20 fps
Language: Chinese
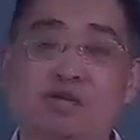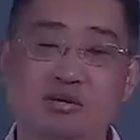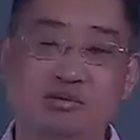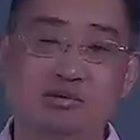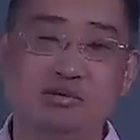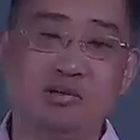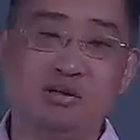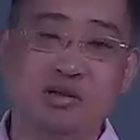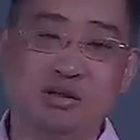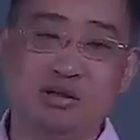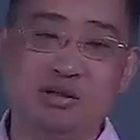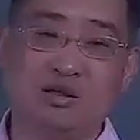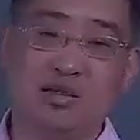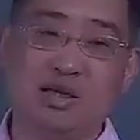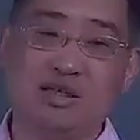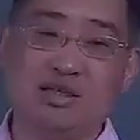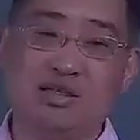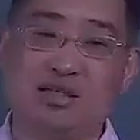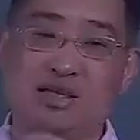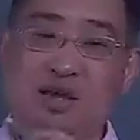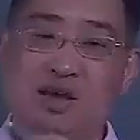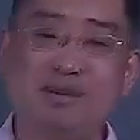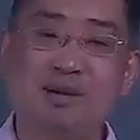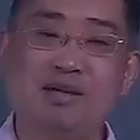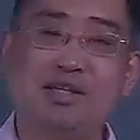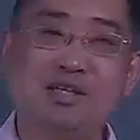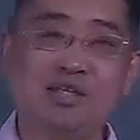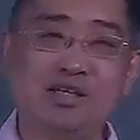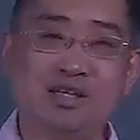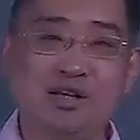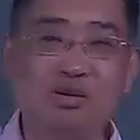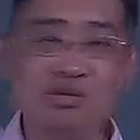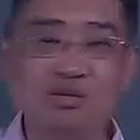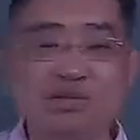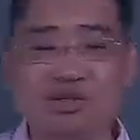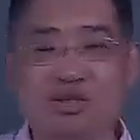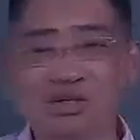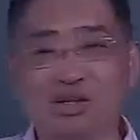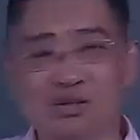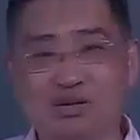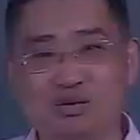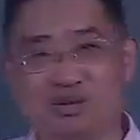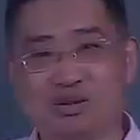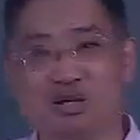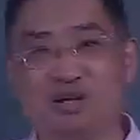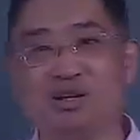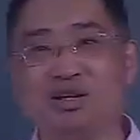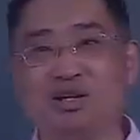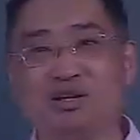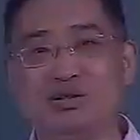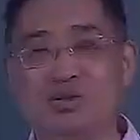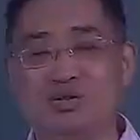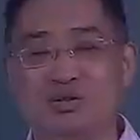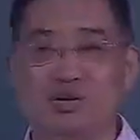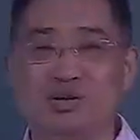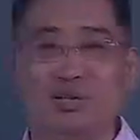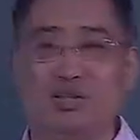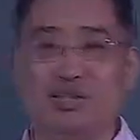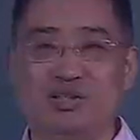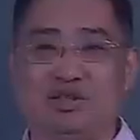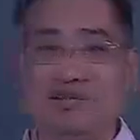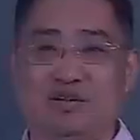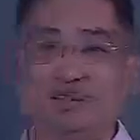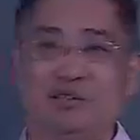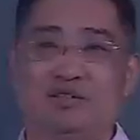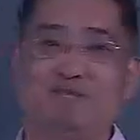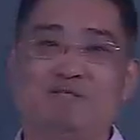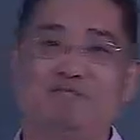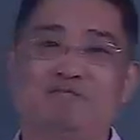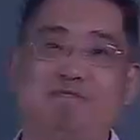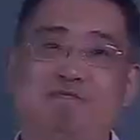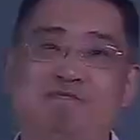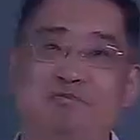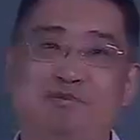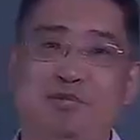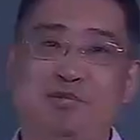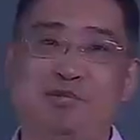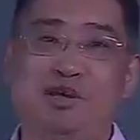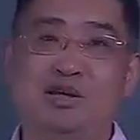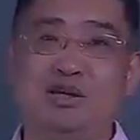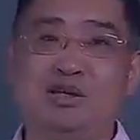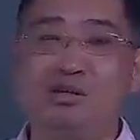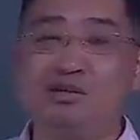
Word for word: 但是前面这一购物车的东西就需要十分钟，也就是说。